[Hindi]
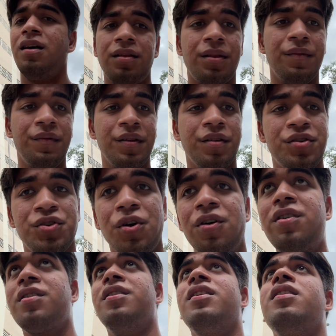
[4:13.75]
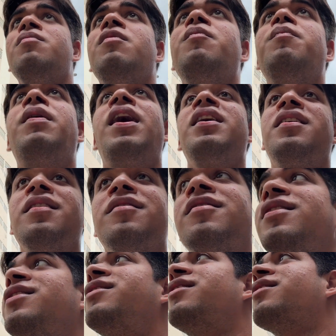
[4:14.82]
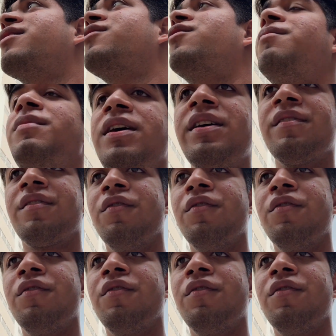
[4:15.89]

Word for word: आज सब वैसे शौक थे कि मैं बैग कैसे लेके आया क्योंकि मैं ऐसा